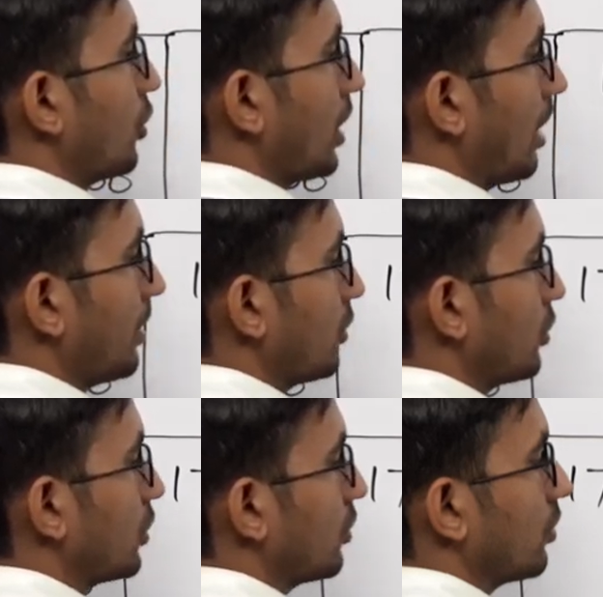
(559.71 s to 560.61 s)
तो यहाँ पे
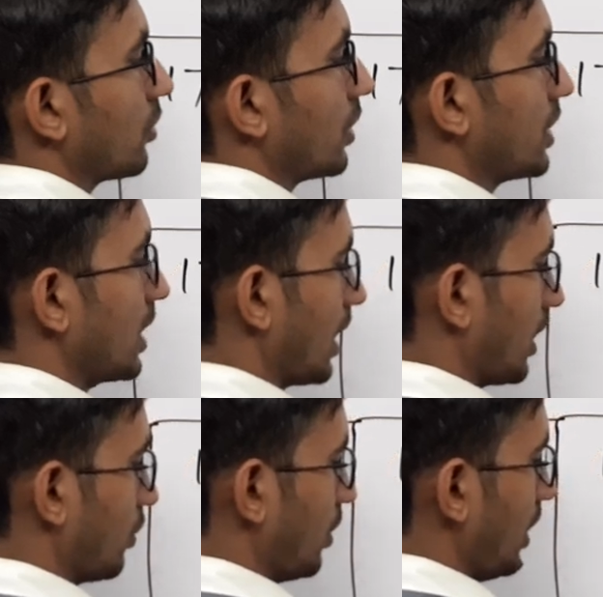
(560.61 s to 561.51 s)
दो जीरो नीचे
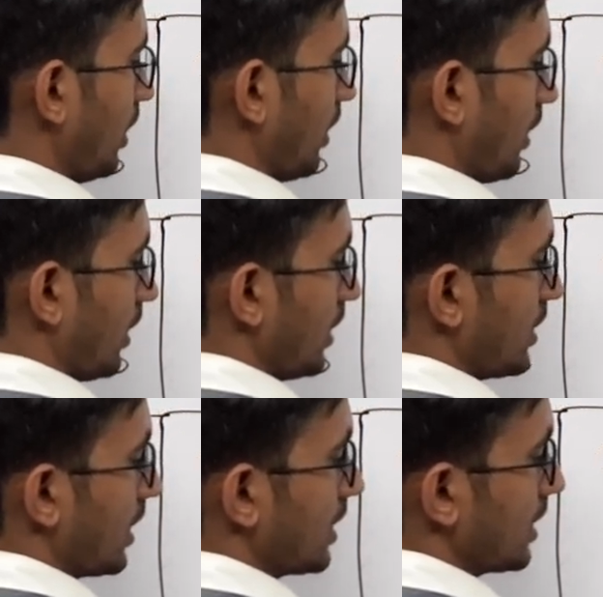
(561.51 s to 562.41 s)
लगा दोगे
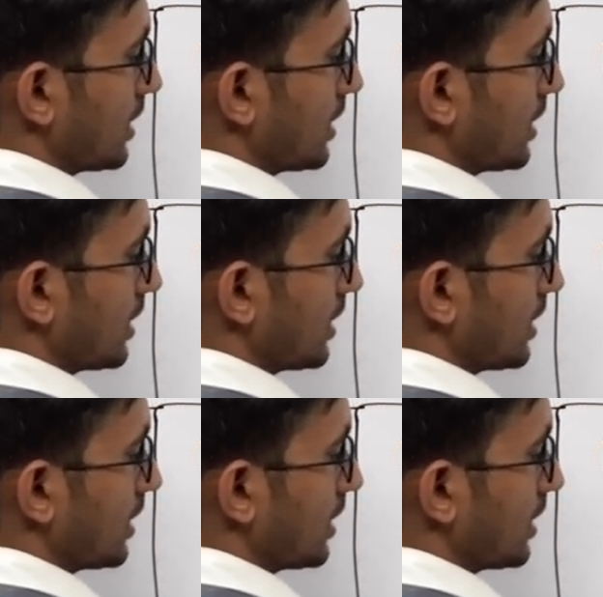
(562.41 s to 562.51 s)
इस तरह से